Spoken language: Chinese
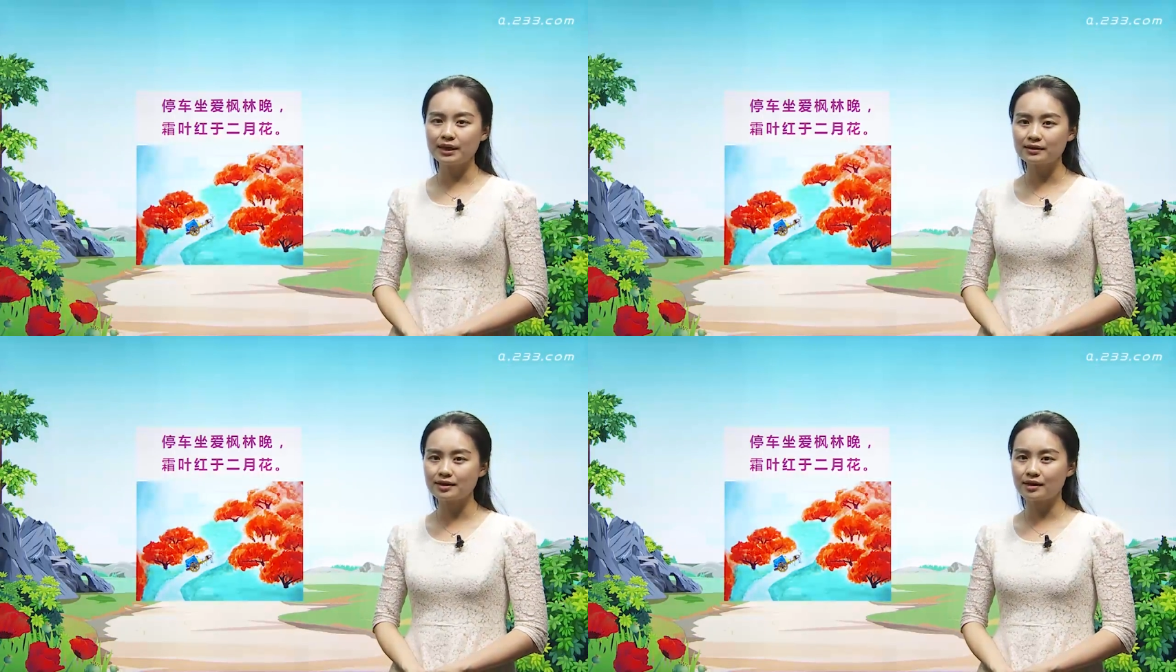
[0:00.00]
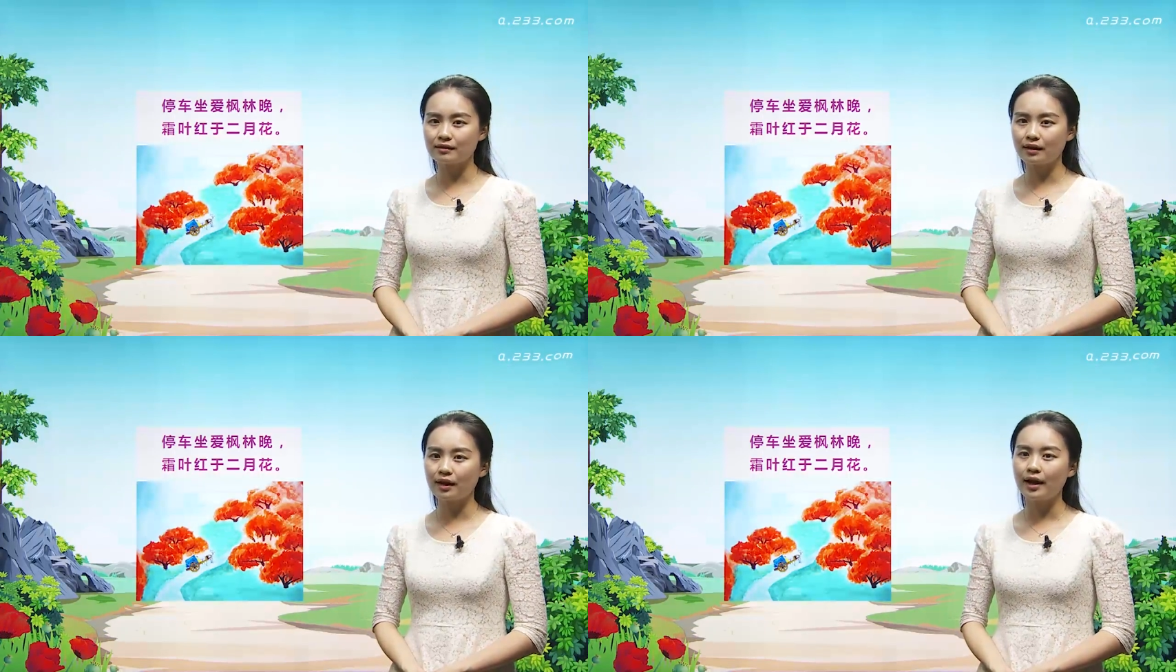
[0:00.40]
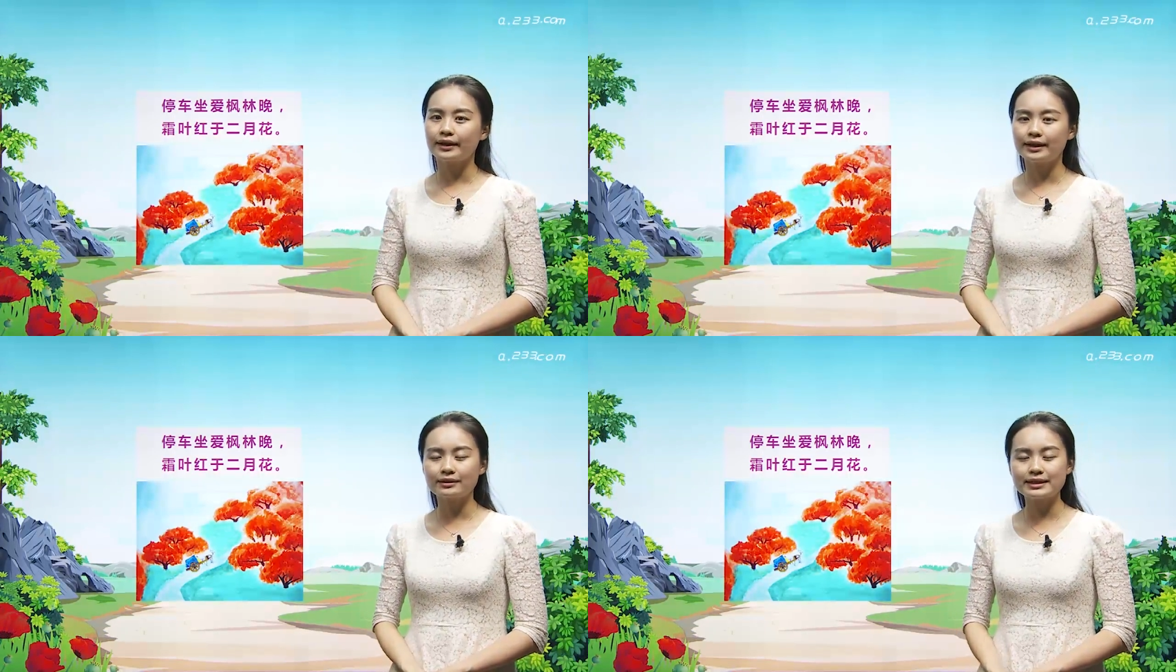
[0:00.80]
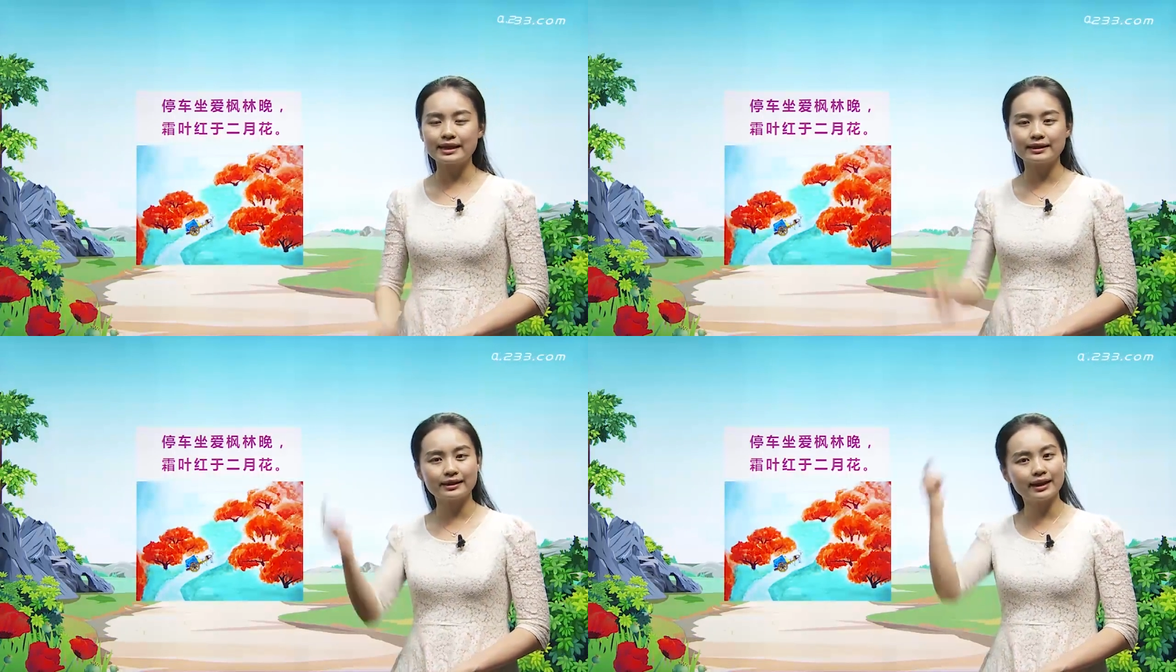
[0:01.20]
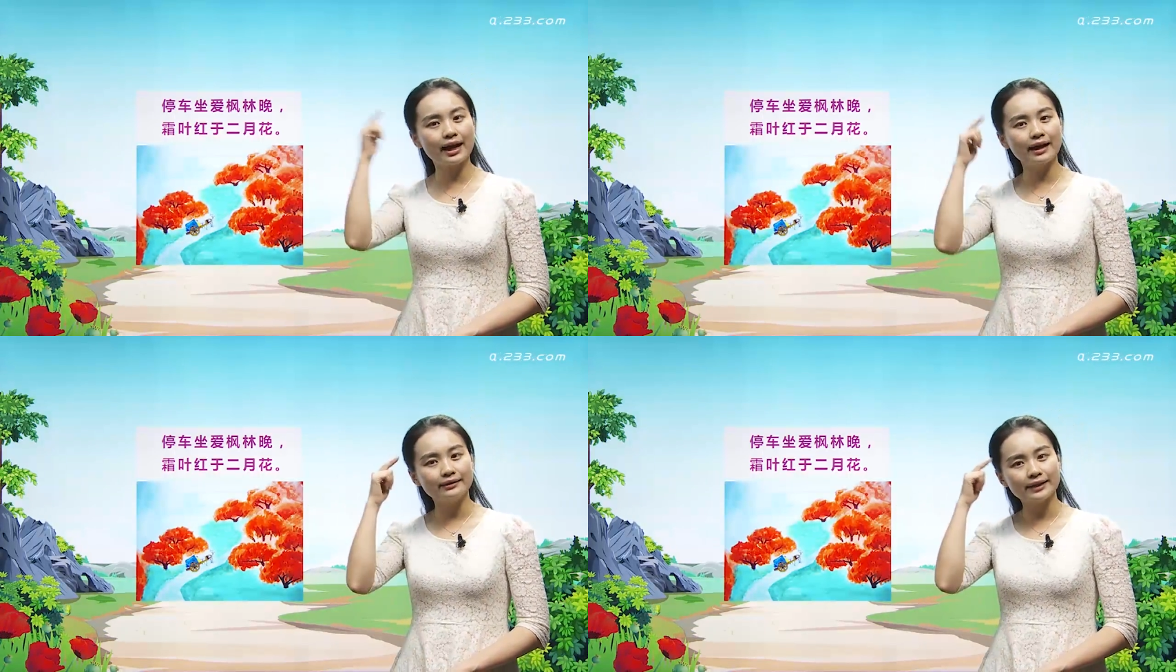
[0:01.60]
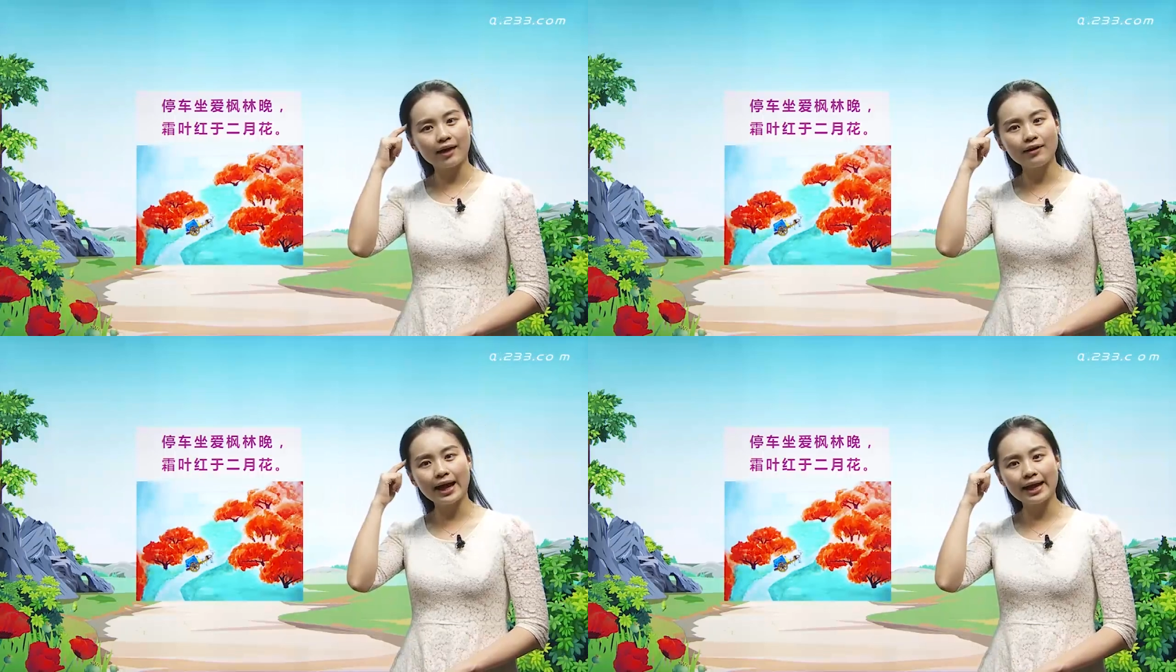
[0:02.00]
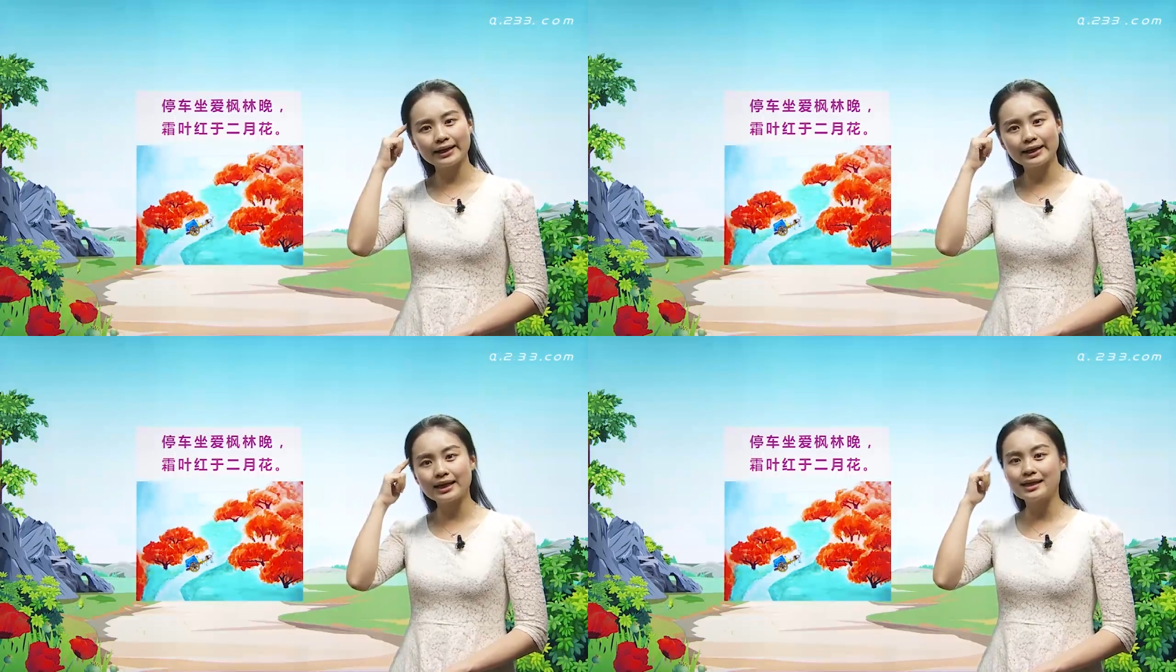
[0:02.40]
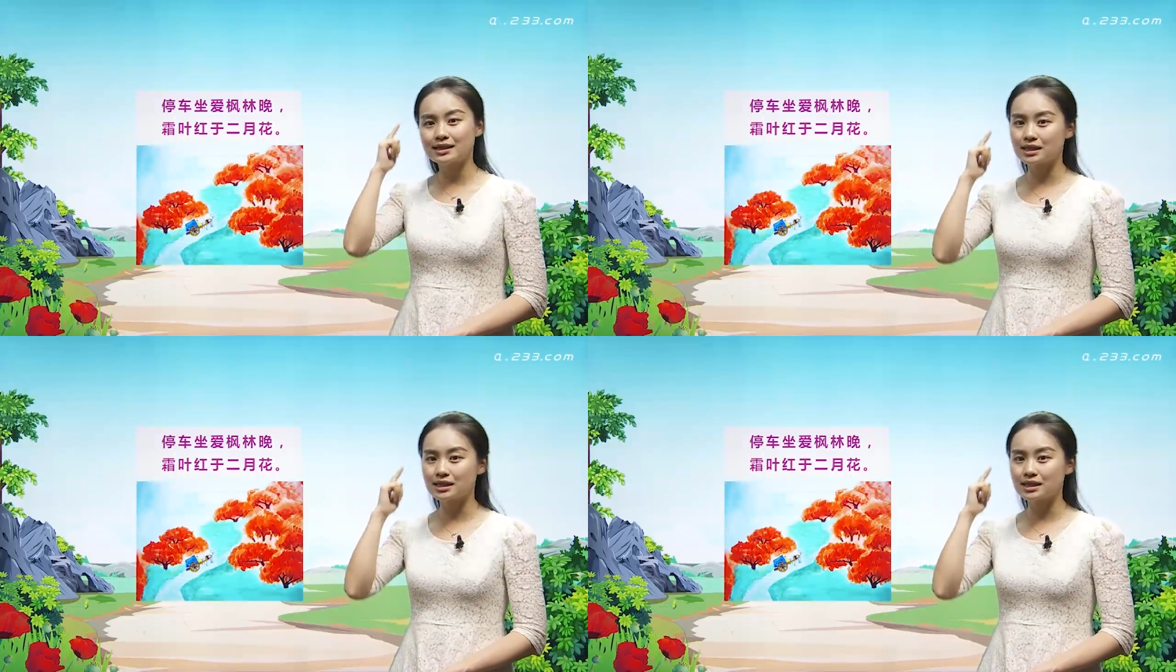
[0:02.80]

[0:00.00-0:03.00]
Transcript: 并且呢，要在你的脑海里